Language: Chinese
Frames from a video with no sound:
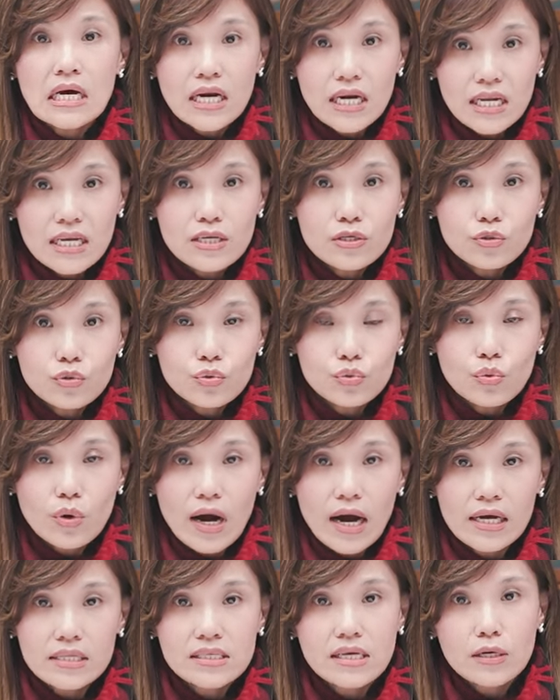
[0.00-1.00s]
例如
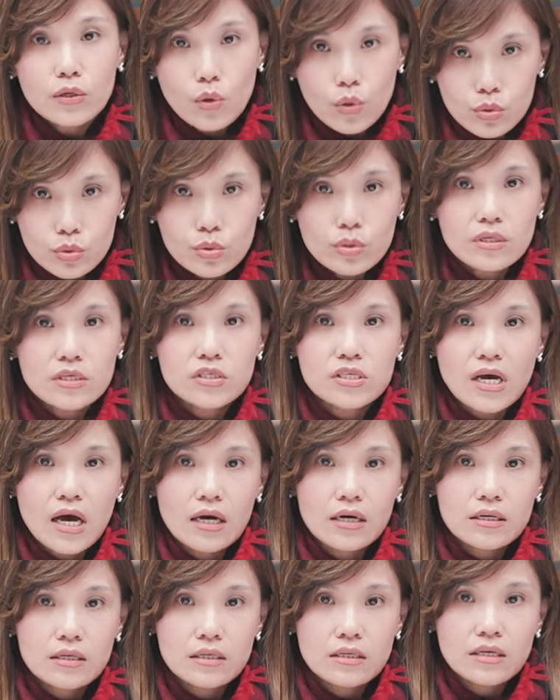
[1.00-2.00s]
啊，在工作的
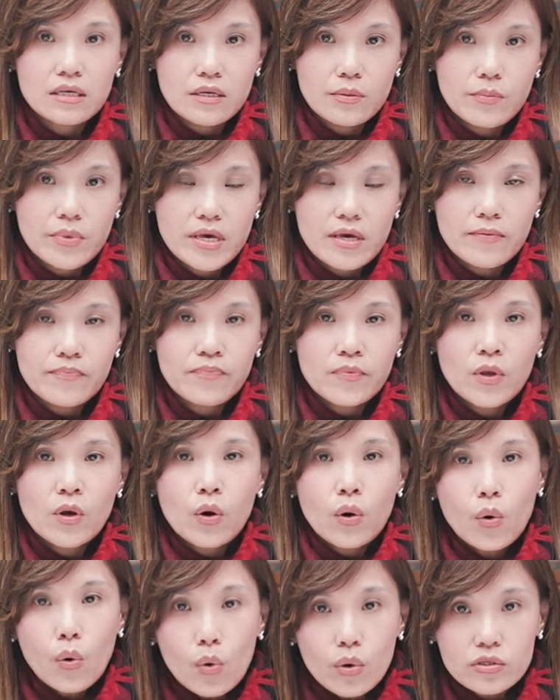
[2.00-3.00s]
场合里面，
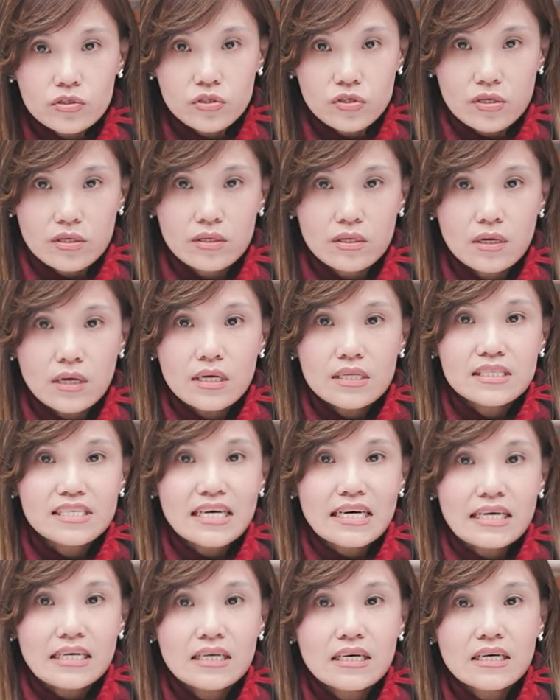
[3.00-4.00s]
或者
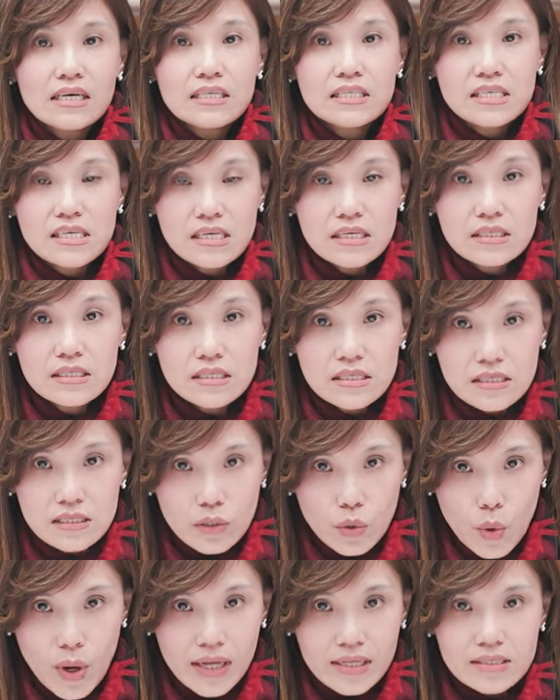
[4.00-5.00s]
在亲子
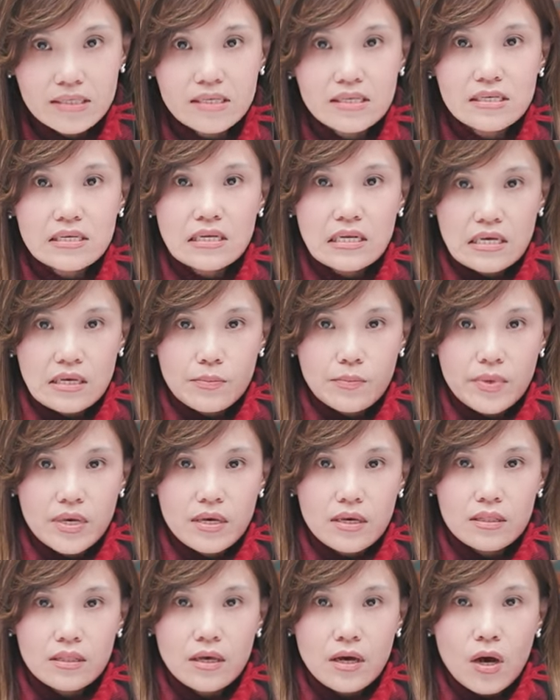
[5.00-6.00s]
关系里
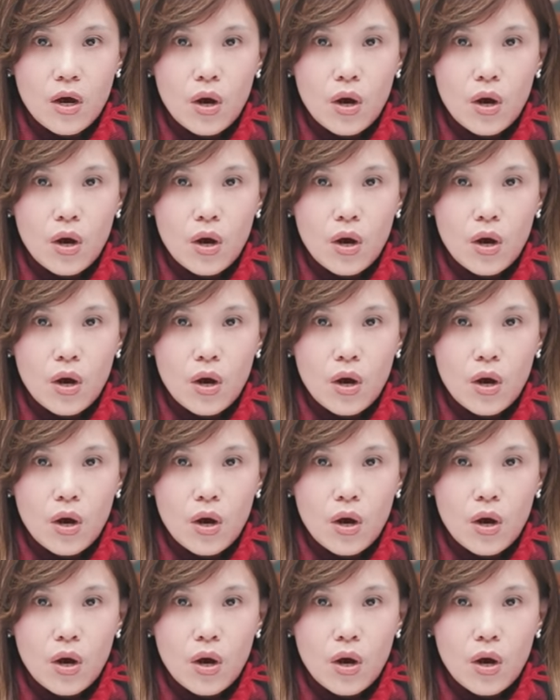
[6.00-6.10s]
面，